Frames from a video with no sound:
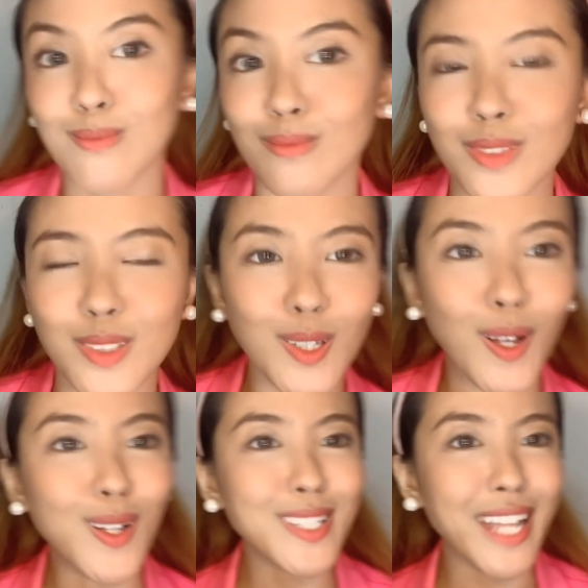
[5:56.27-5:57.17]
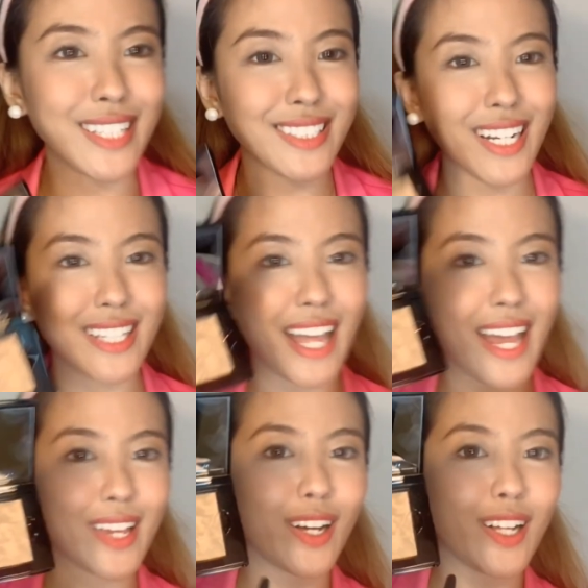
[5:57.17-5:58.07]
So, next na na
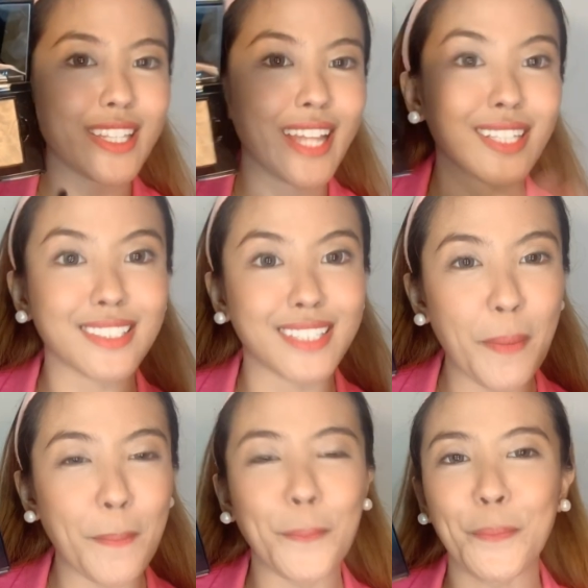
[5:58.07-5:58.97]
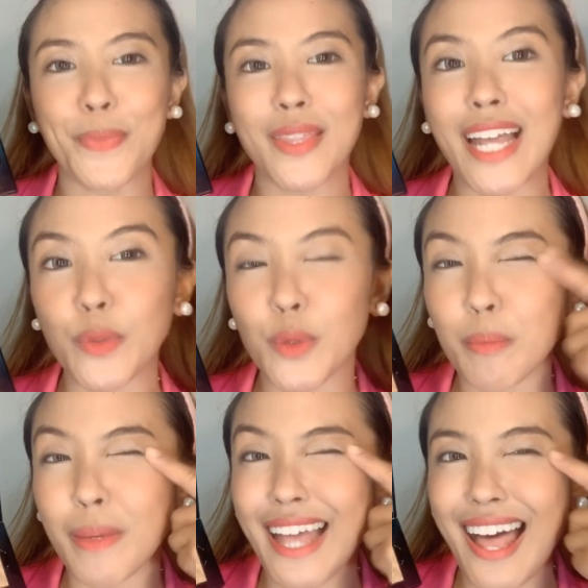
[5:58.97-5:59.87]
tayo. Next step, that will be
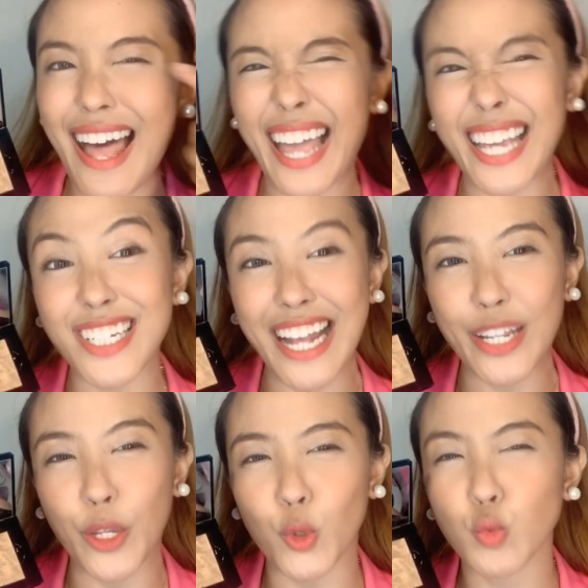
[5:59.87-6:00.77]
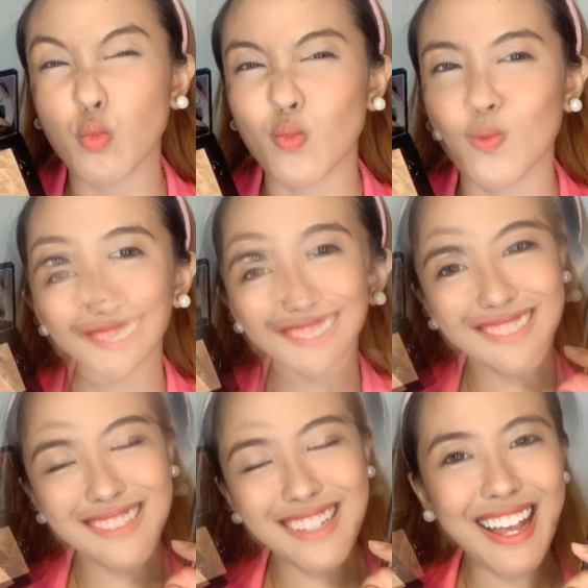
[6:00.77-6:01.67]
the eyeshadow.
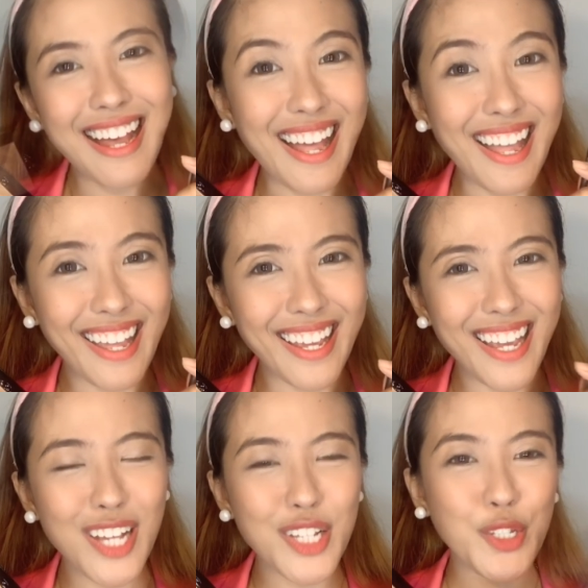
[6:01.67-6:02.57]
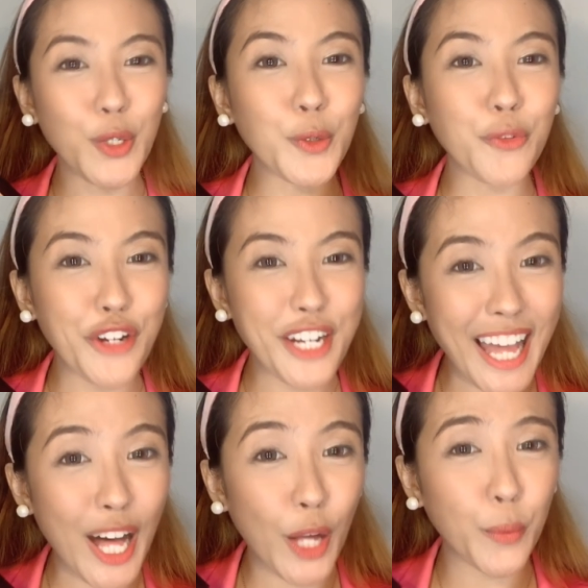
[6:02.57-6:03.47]
Hi! So, for
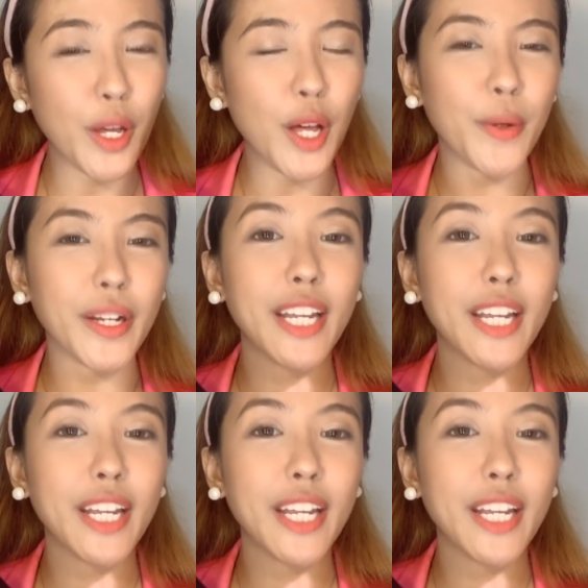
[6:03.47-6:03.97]
now, we're gonna